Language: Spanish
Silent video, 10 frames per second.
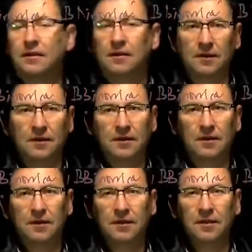
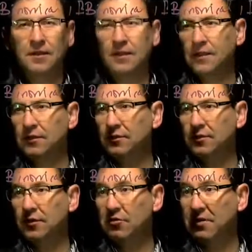ah, y la
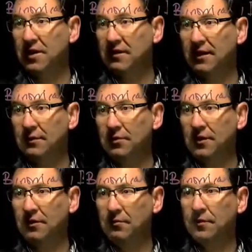distribución geométrica, por
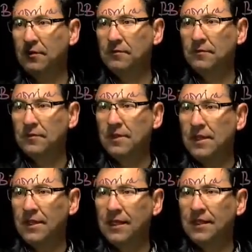ejemplo.
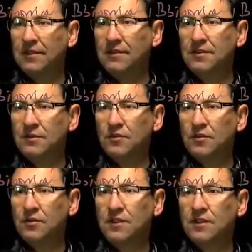Estas
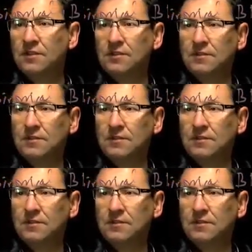distribuciones,